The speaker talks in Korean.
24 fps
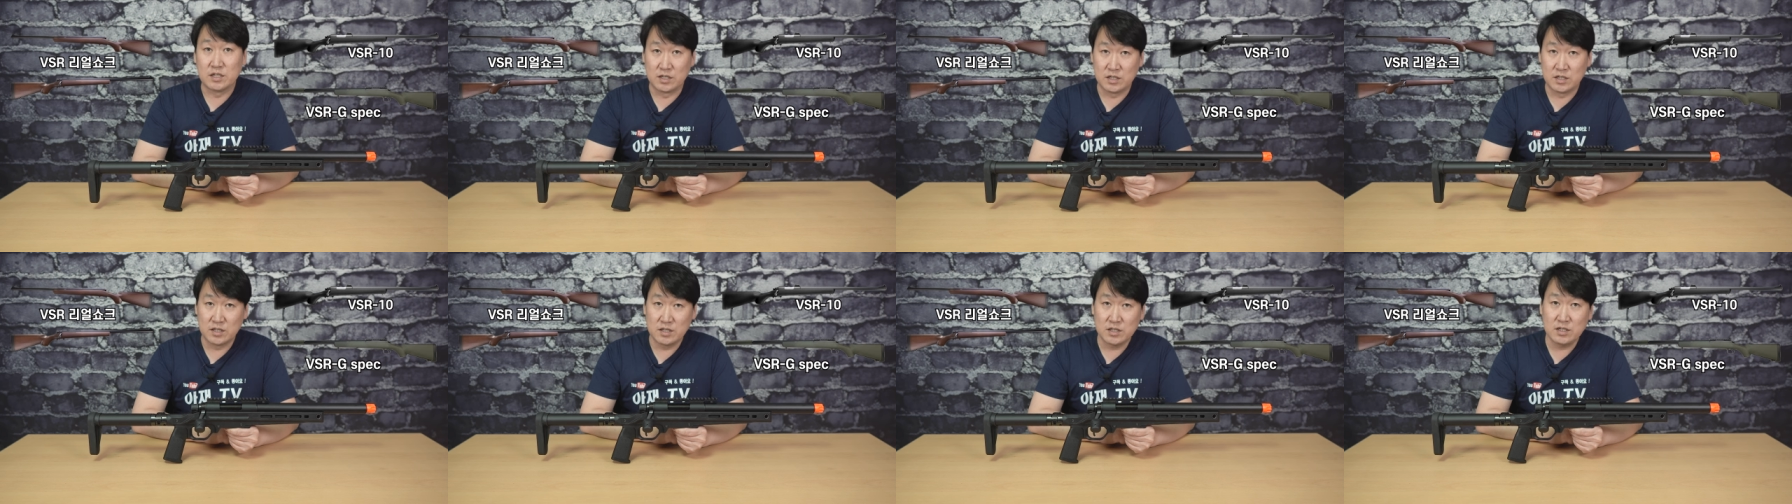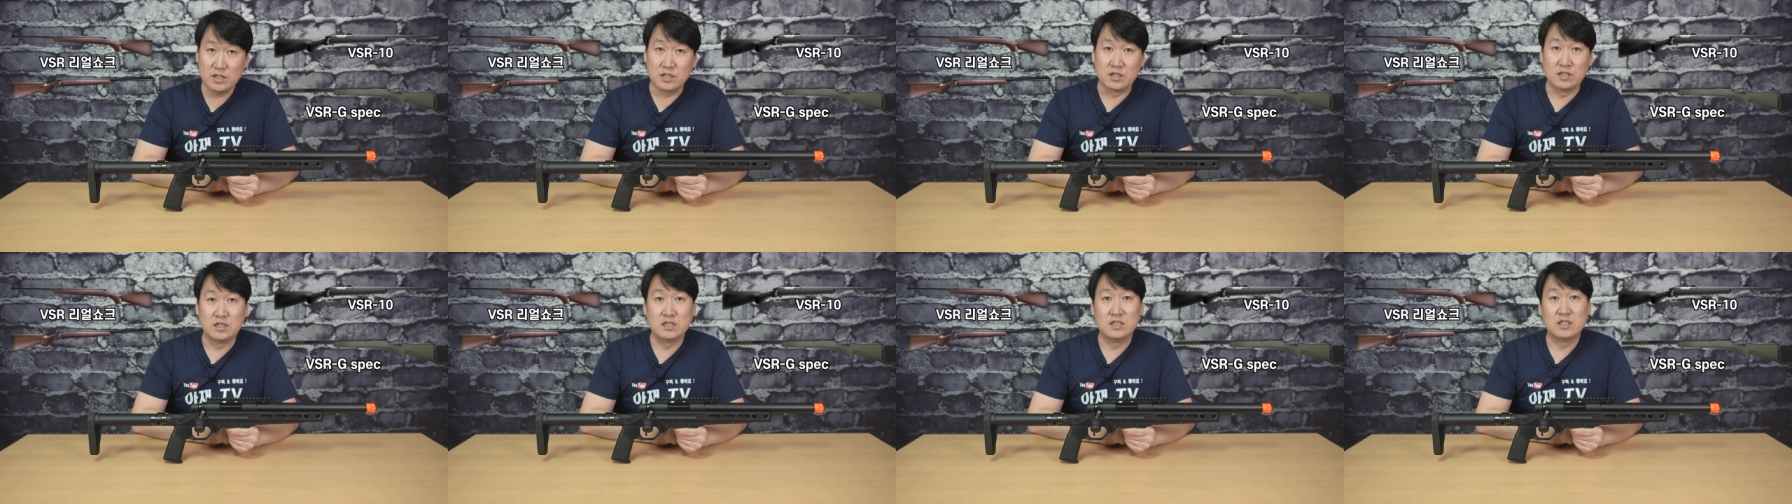
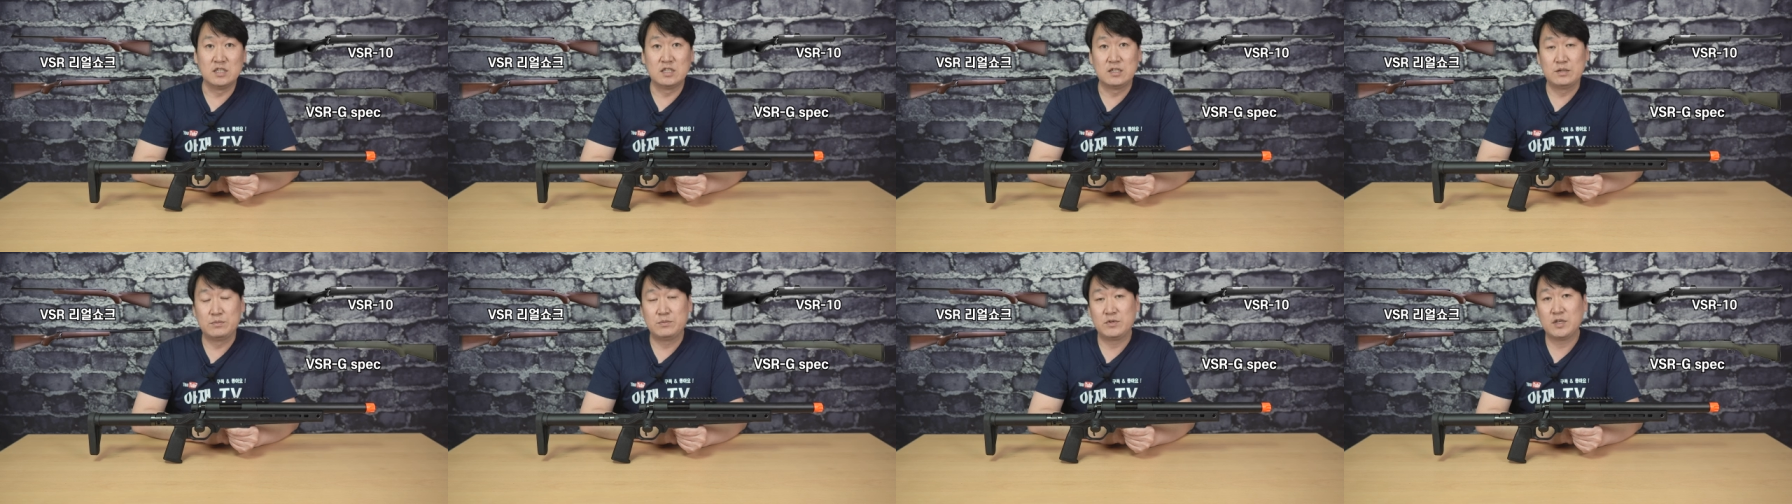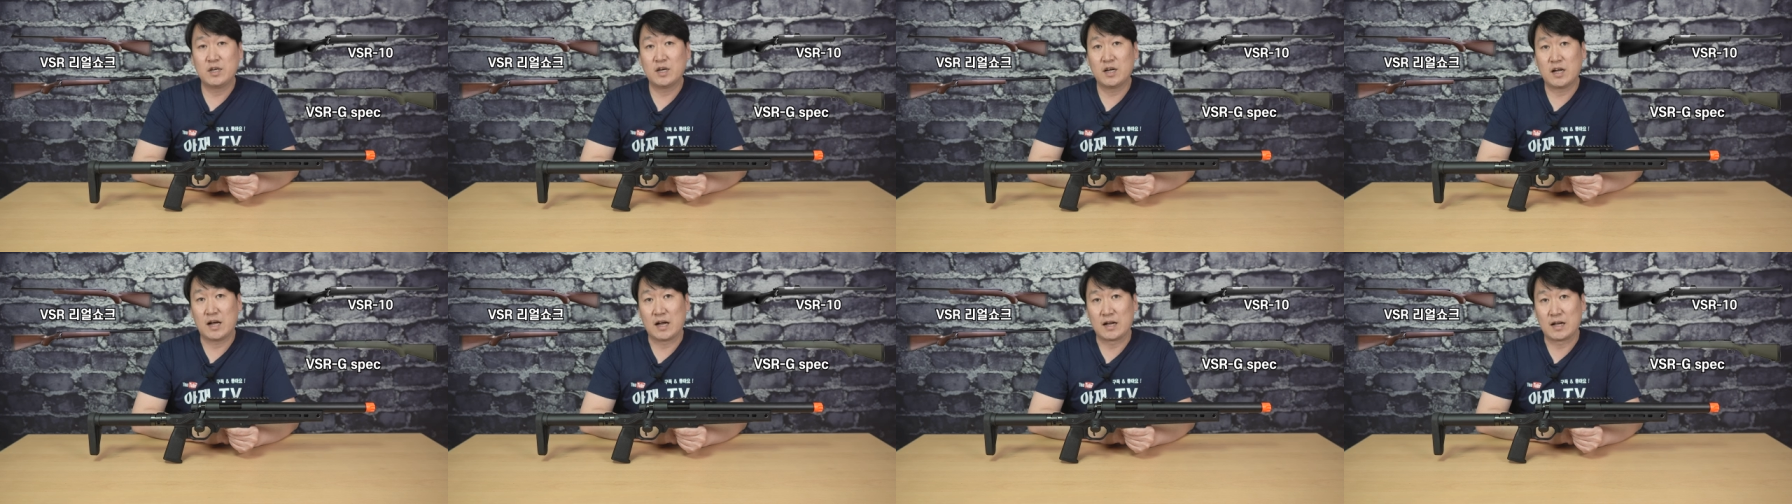근
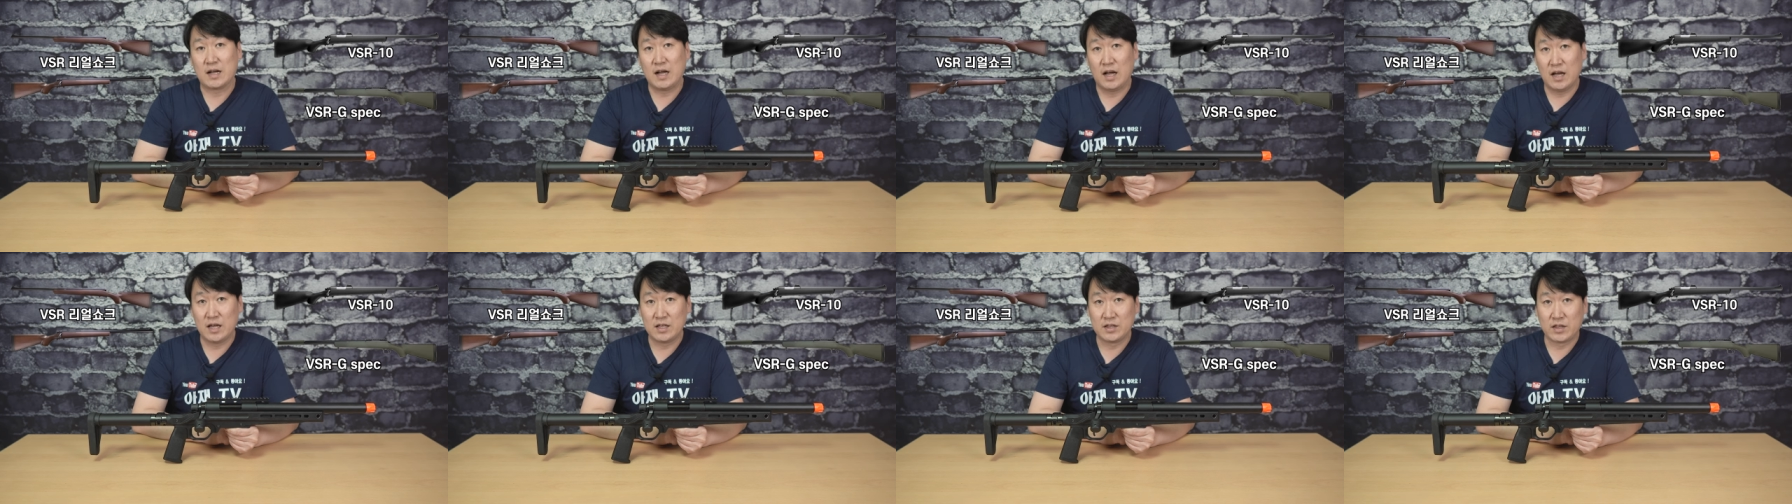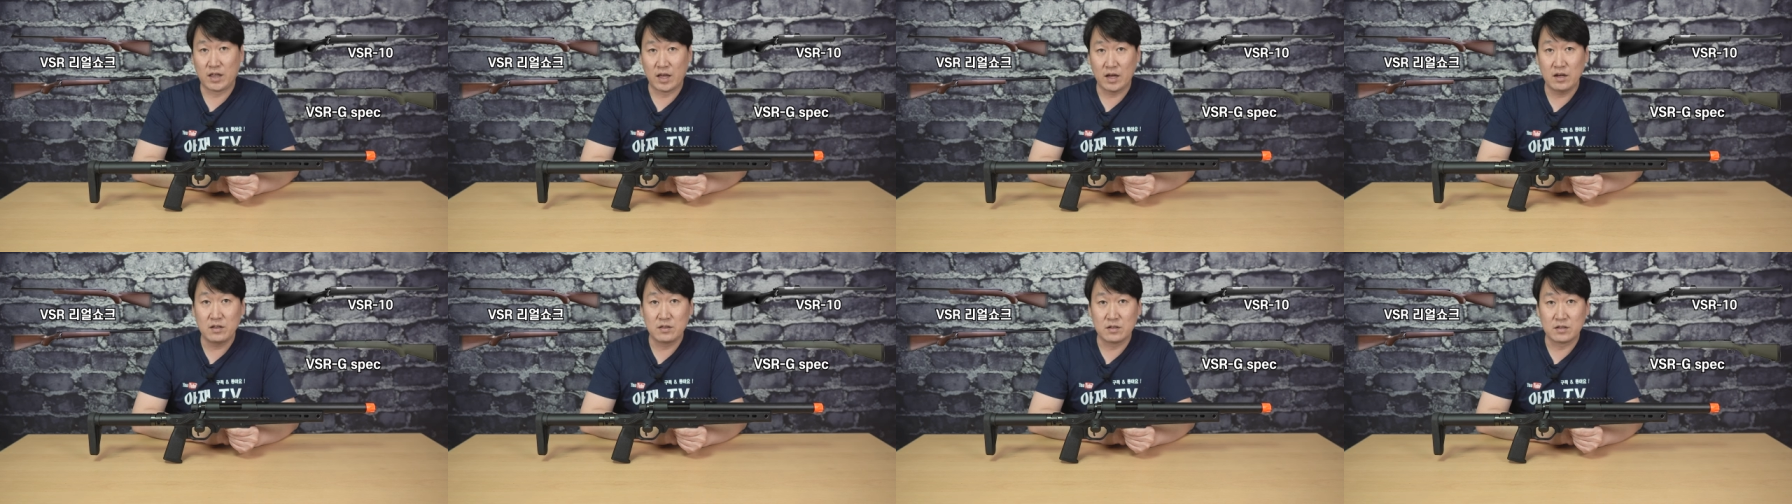20년 가까이
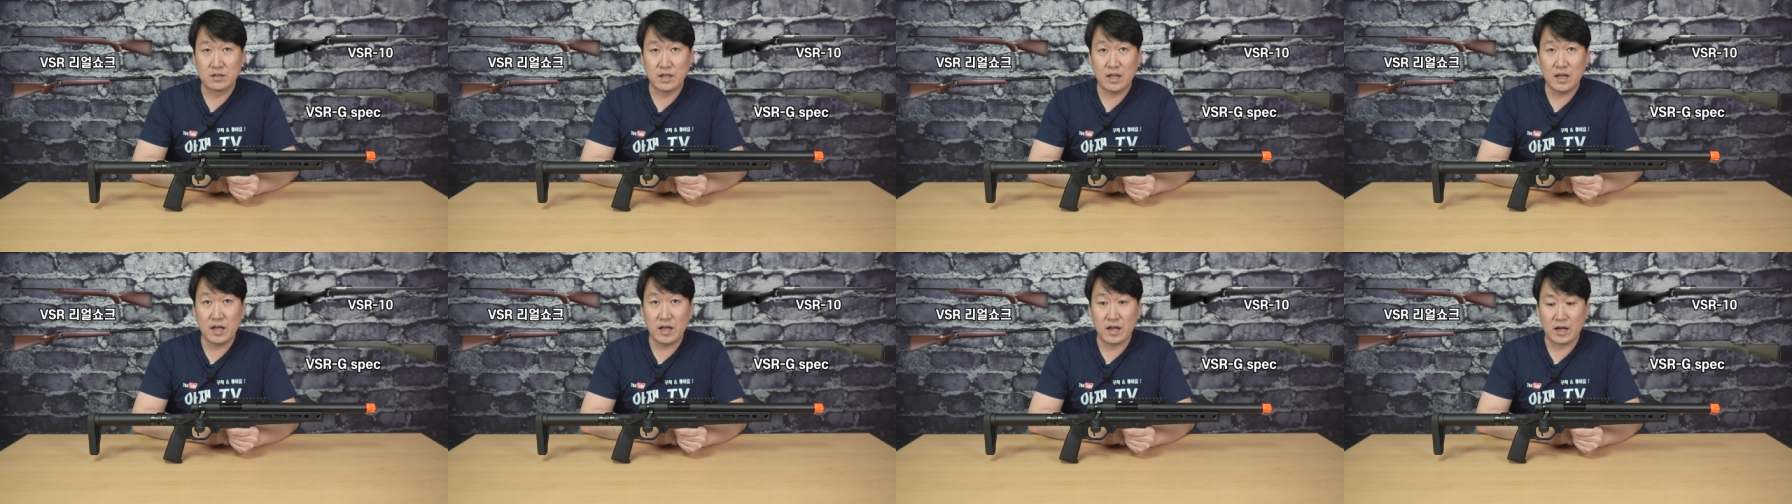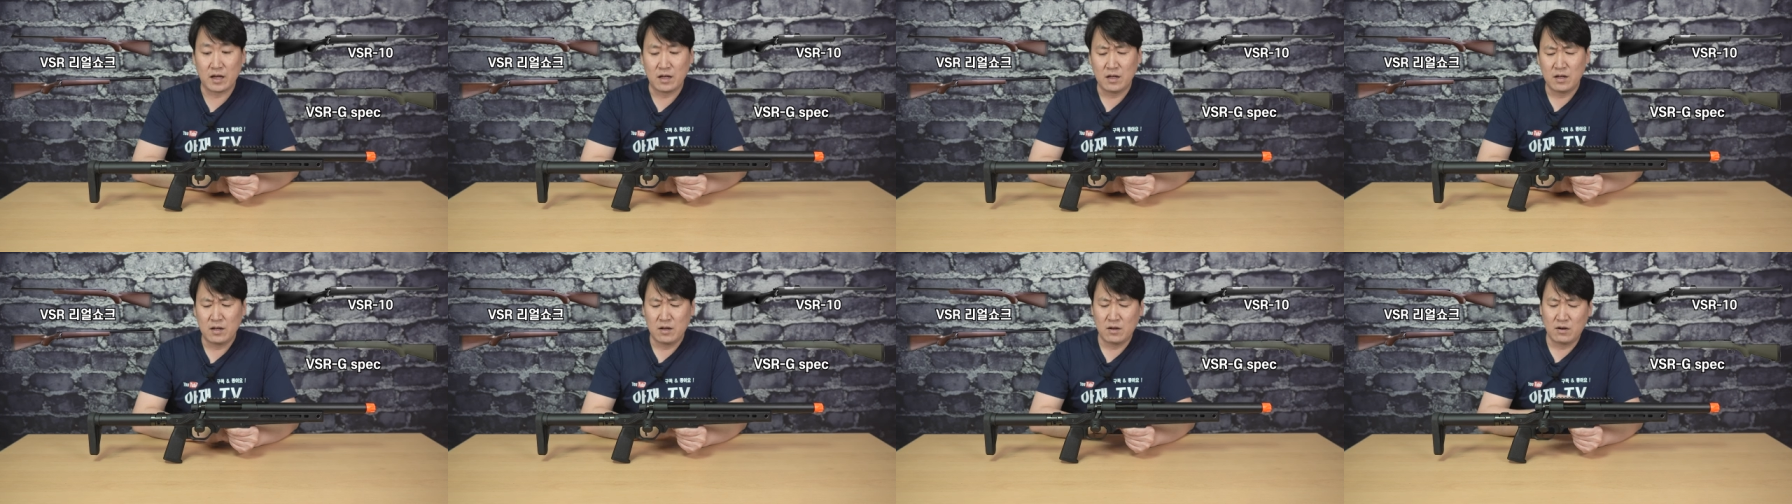
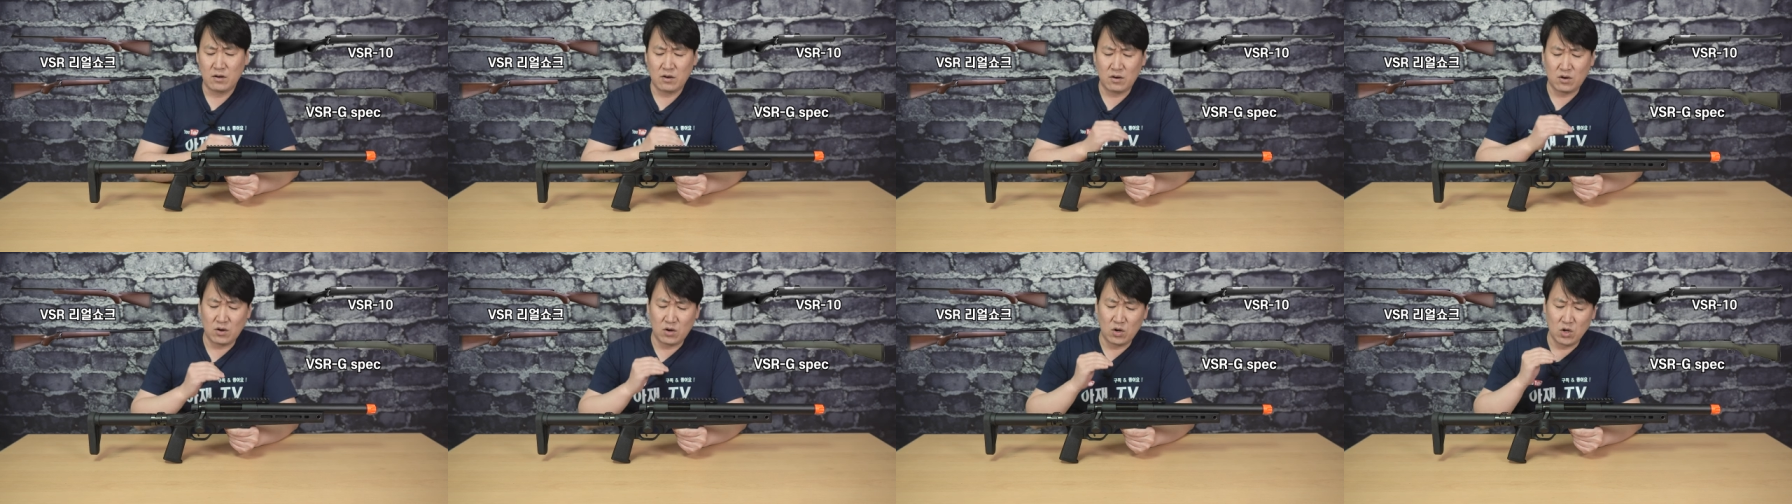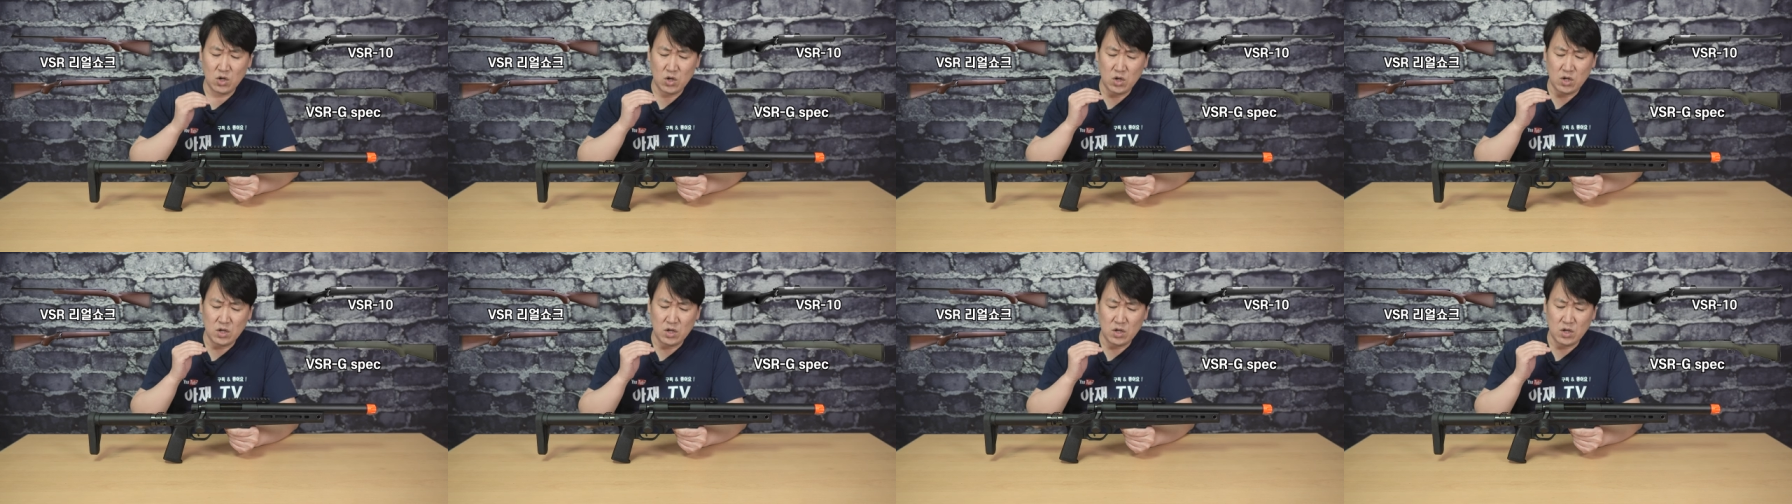되었는데 어,